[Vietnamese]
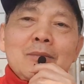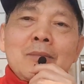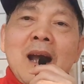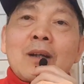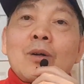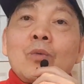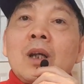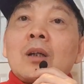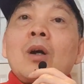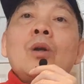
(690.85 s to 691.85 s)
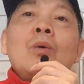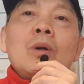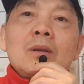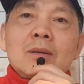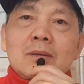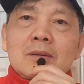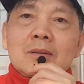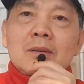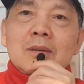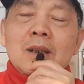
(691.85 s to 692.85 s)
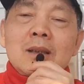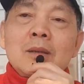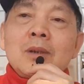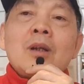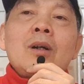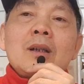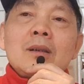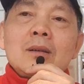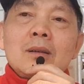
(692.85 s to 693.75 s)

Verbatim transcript: bạn có quyền nói luôn đấy như mình nói đó